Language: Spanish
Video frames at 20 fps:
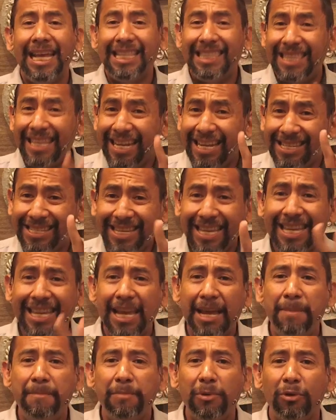Tres
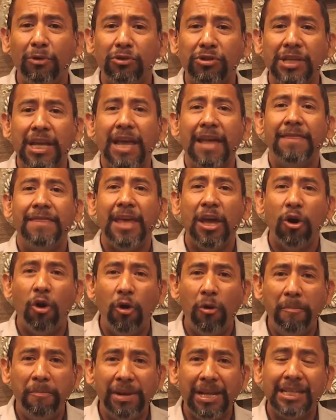ejemplos de
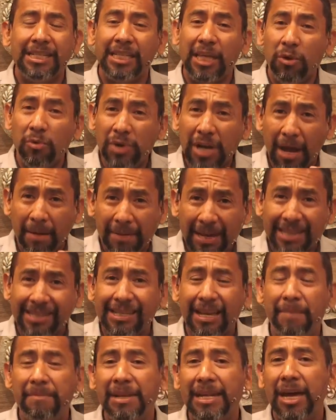hombres que una vez
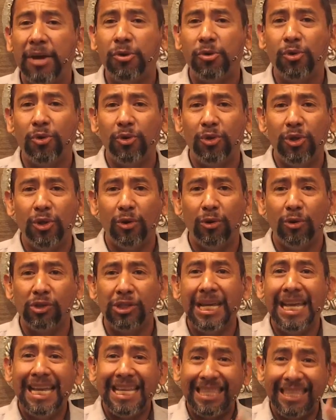caminaron con
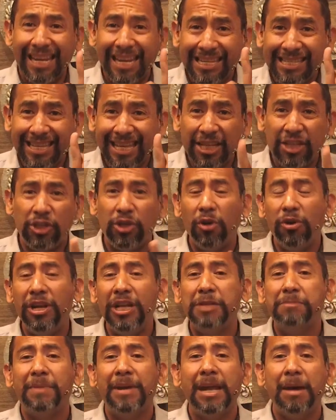Dios. Tres
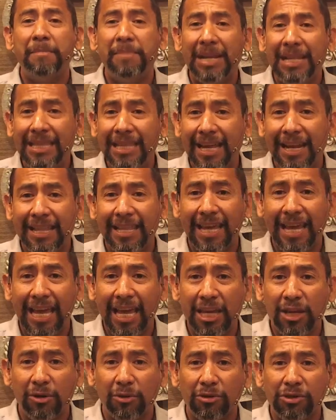lecciones para aprender de
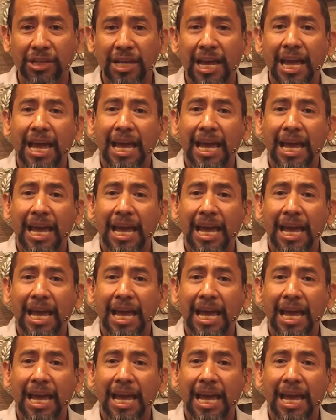ellos.